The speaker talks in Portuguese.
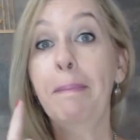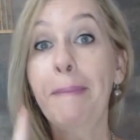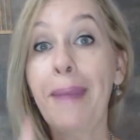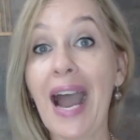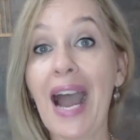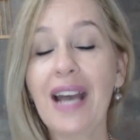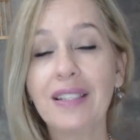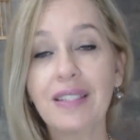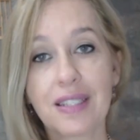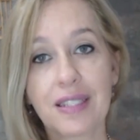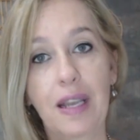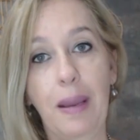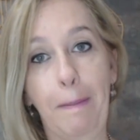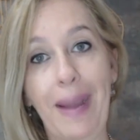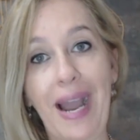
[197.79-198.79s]
Mas,
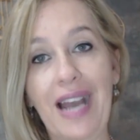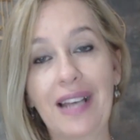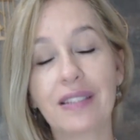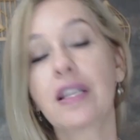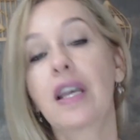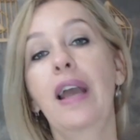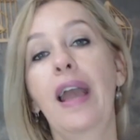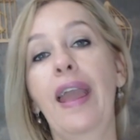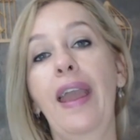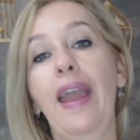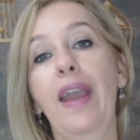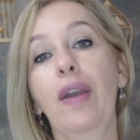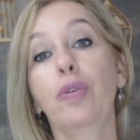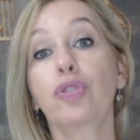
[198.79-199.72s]
mas é,